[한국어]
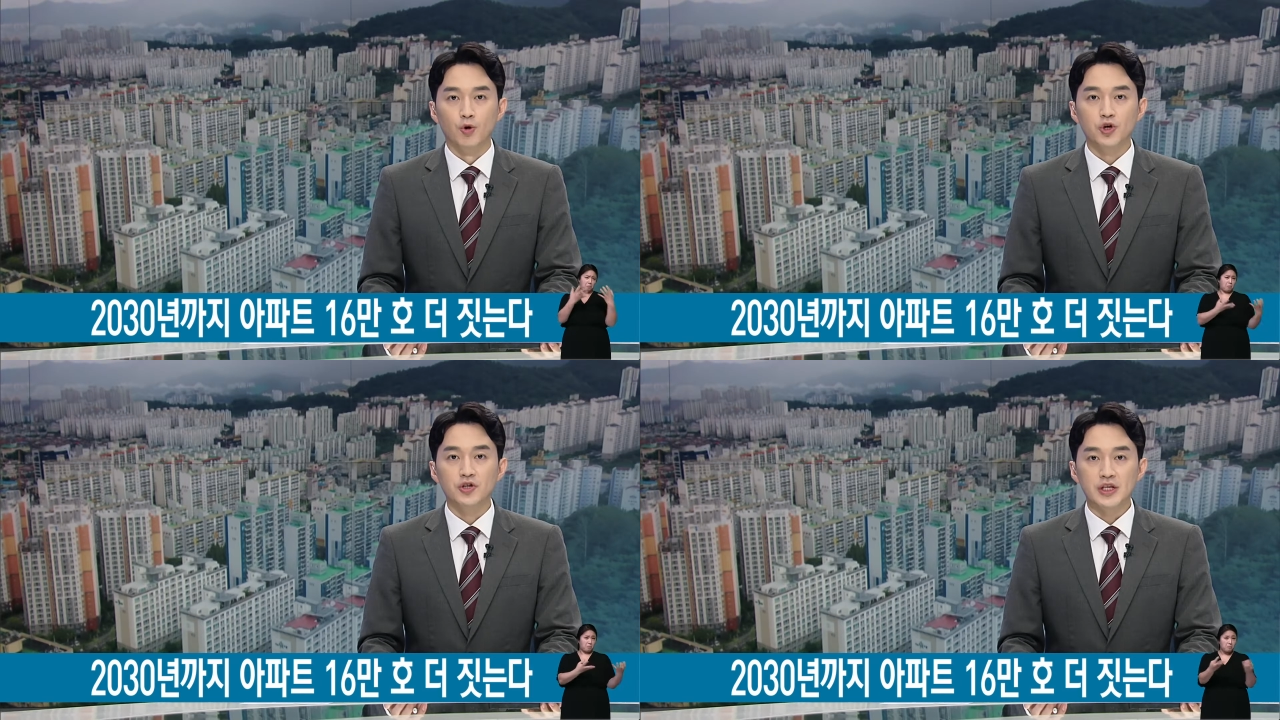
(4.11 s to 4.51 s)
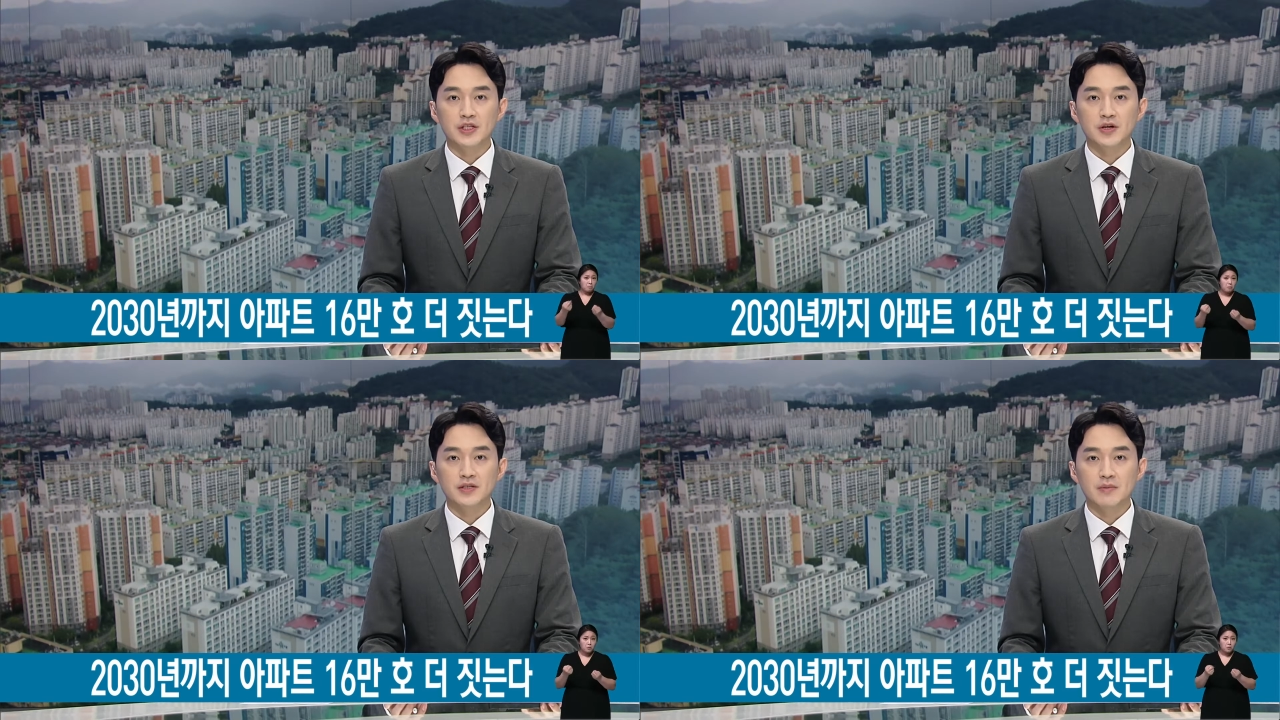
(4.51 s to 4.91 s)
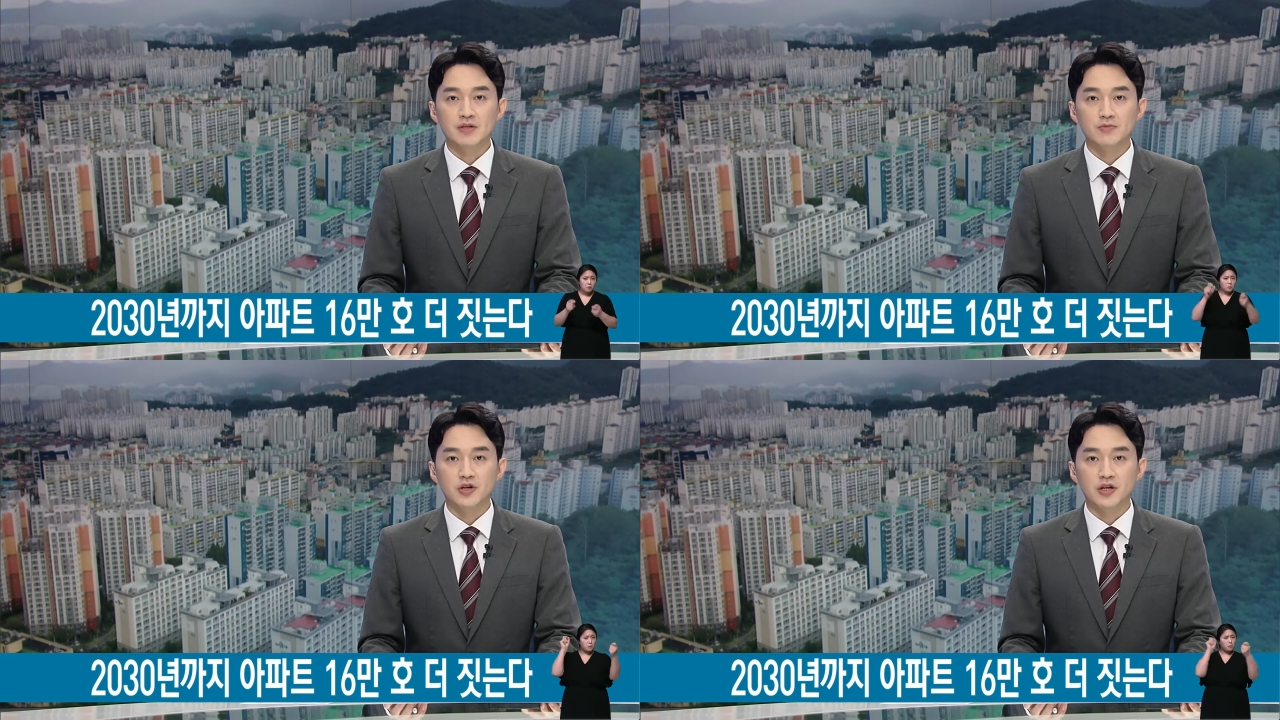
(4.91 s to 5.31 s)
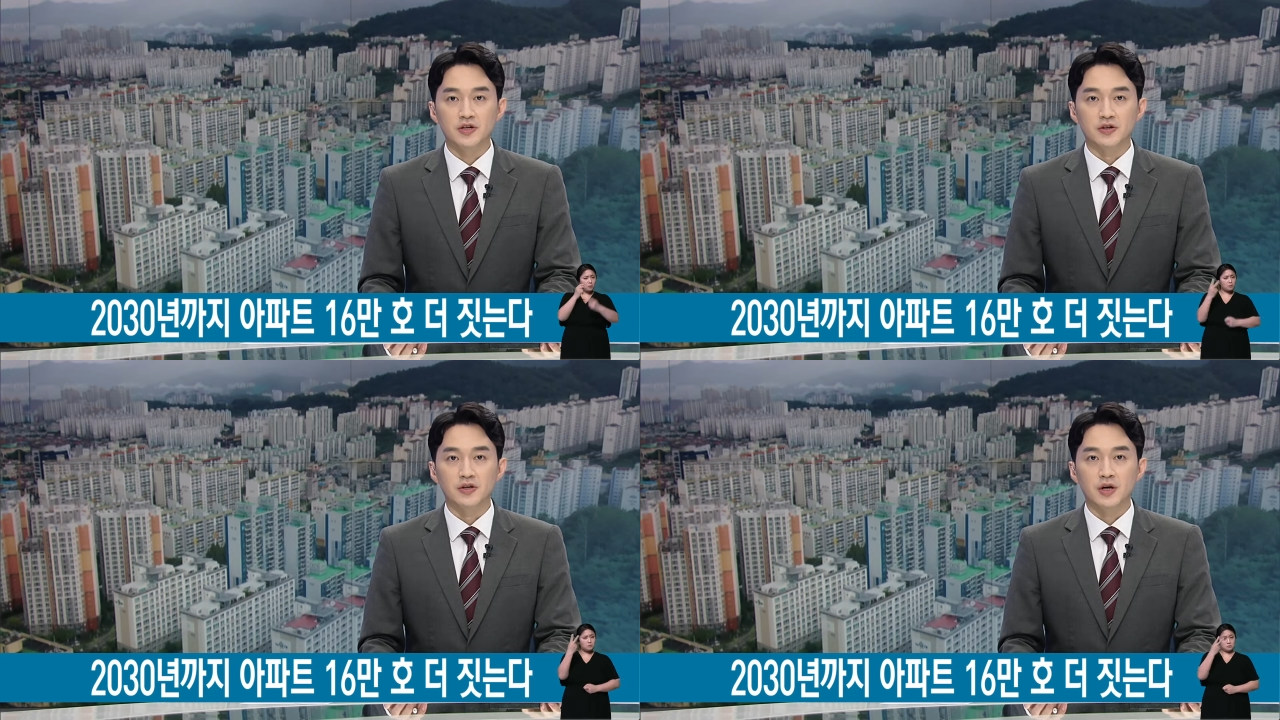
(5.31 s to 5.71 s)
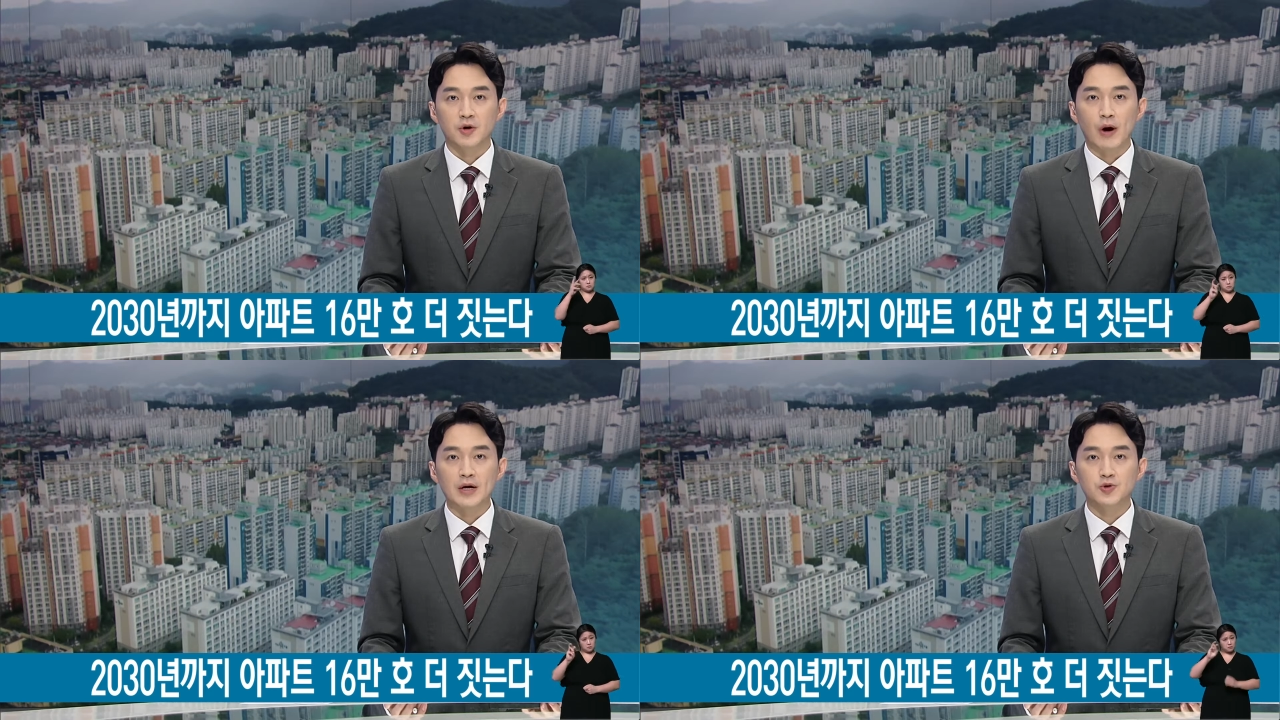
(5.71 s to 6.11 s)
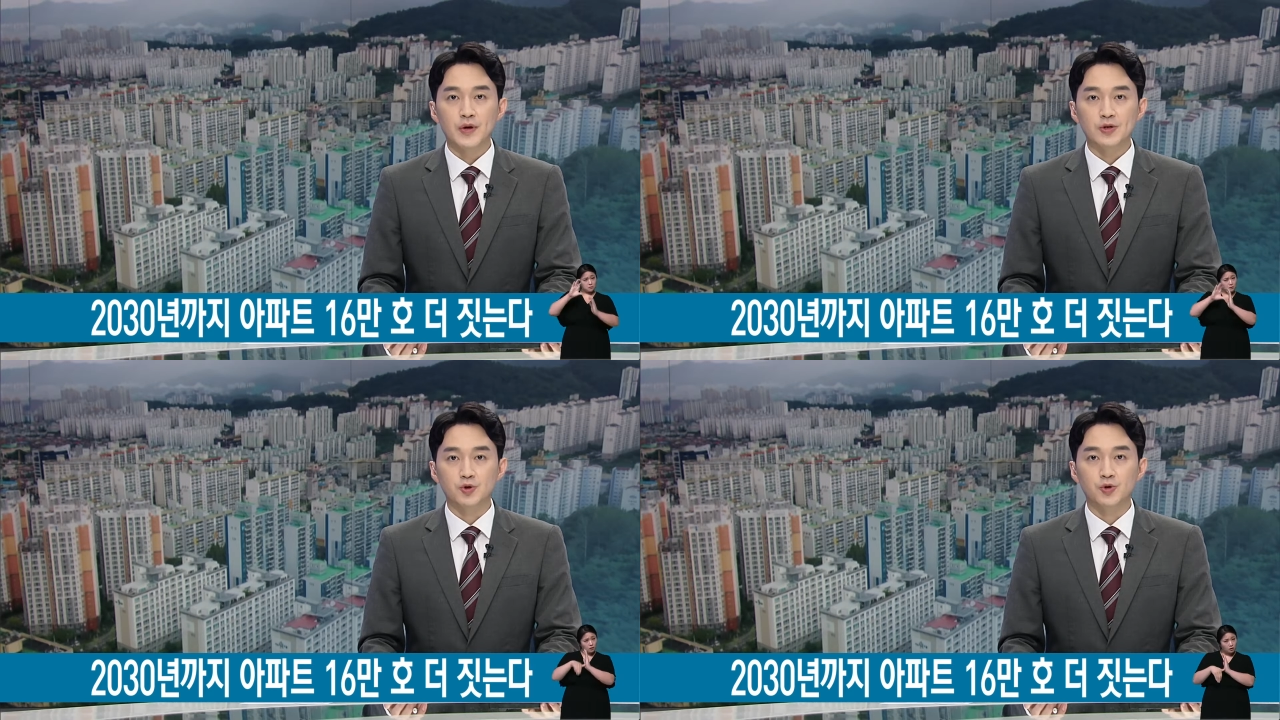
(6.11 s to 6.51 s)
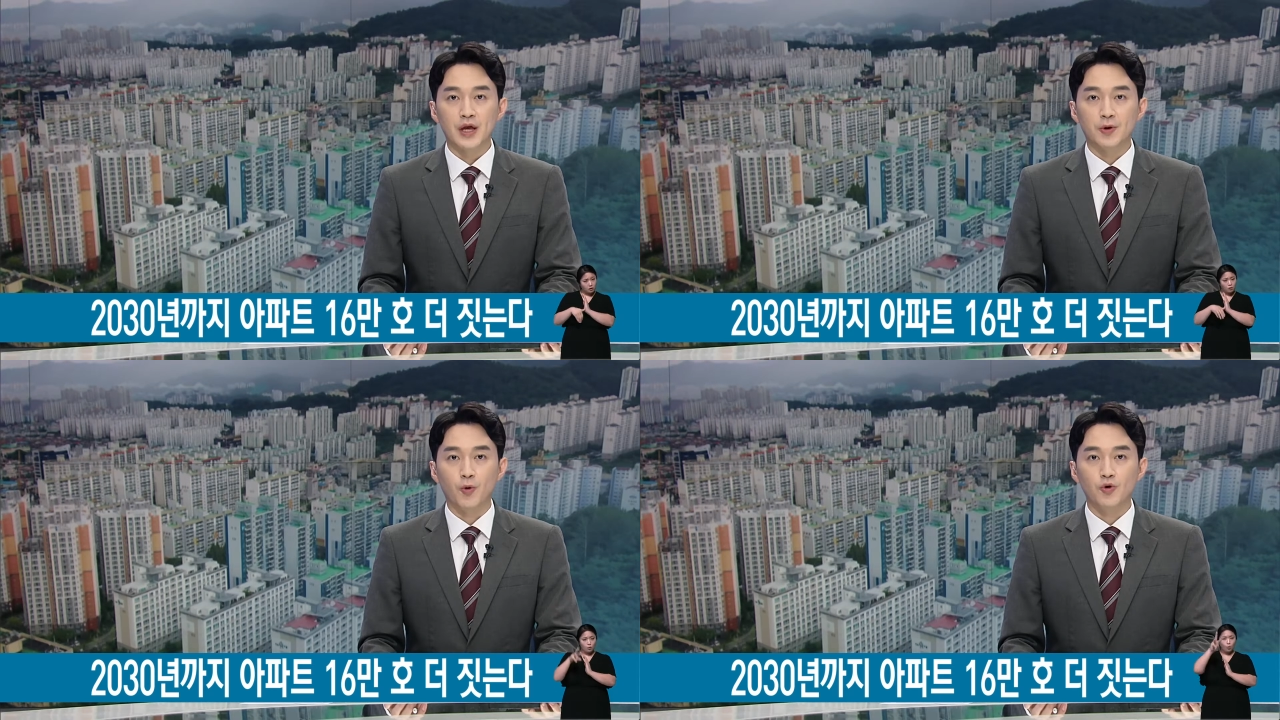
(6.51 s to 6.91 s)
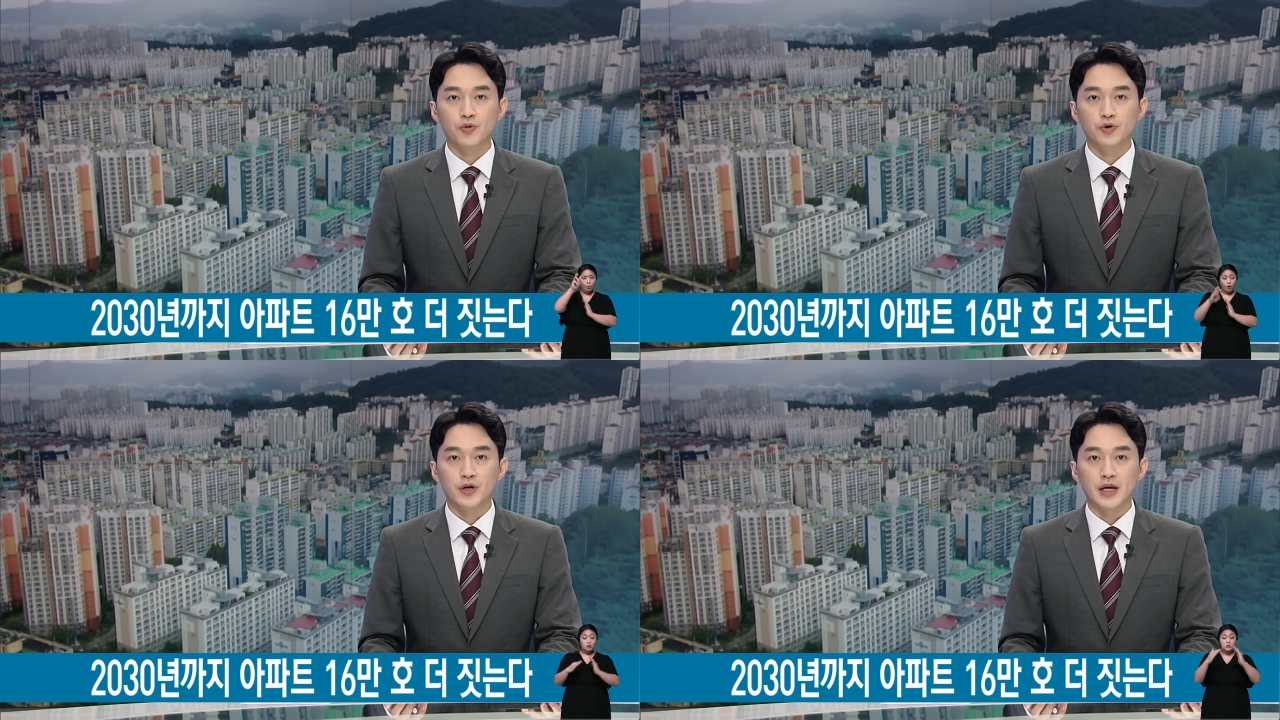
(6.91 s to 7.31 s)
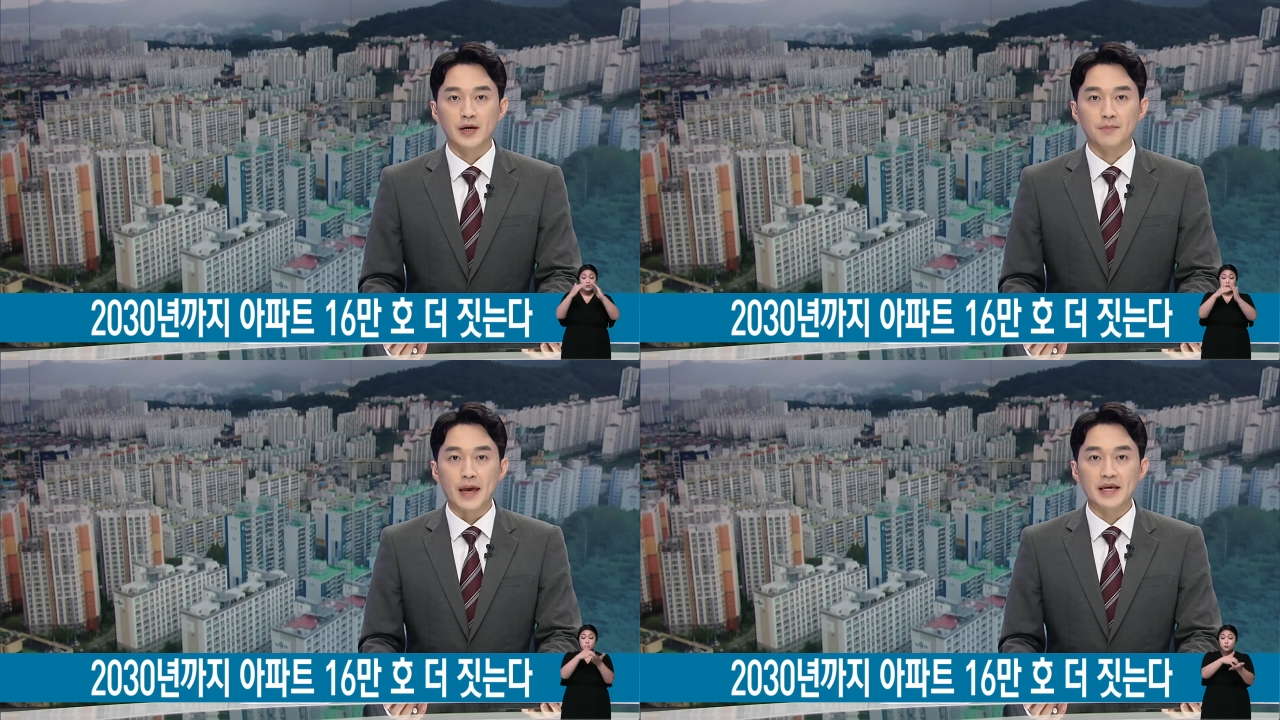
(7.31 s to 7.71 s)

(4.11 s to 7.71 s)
오는 2030년에는 광주의 주택 공급률이